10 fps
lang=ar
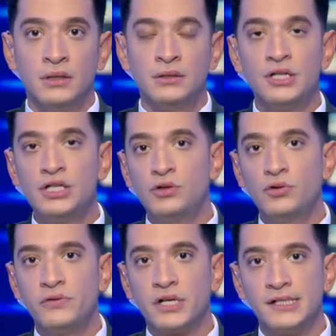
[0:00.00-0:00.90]

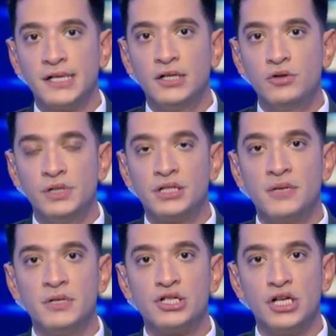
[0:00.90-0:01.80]
تشهد فرنسا اليوم
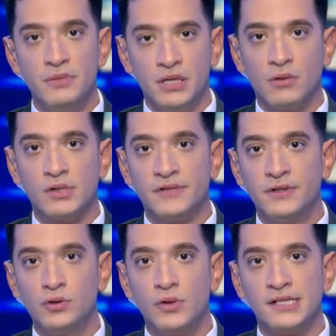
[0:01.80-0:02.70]
إضرابا شاملا
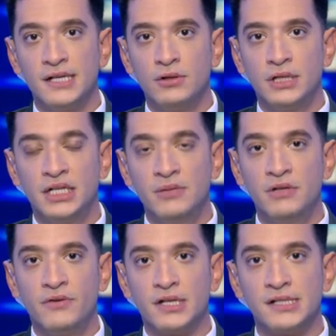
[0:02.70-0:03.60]
وصفته وسائل الإعلام
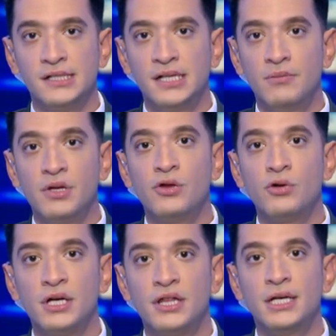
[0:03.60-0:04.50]
الفرنسية
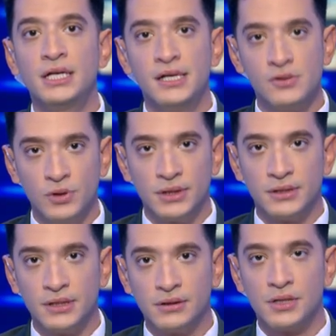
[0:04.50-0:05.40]
بالثلاثاء الأسود
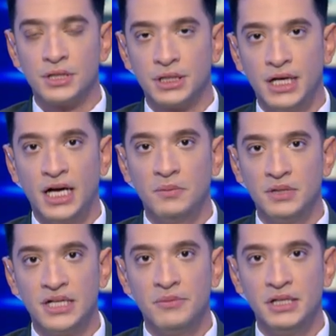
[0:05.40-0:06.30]
نظرا لحجم
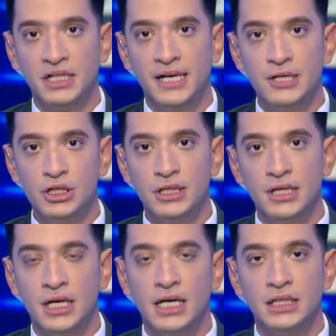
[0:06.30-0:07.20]
التعبئة الحاشدة
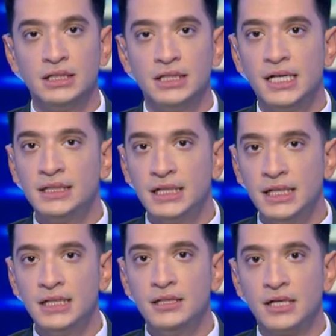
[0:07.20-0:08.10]
التي دعت
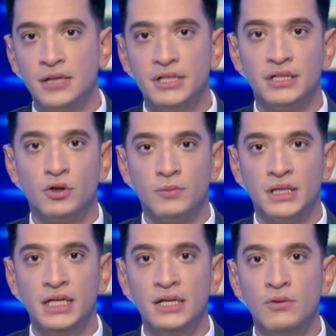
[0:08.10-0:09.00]
إليها النقابات
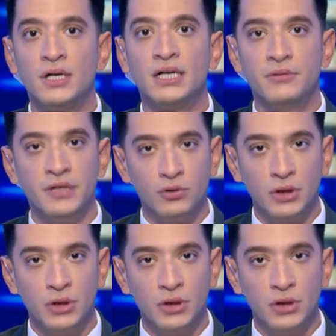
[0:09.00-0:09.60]
العمالية وغالبية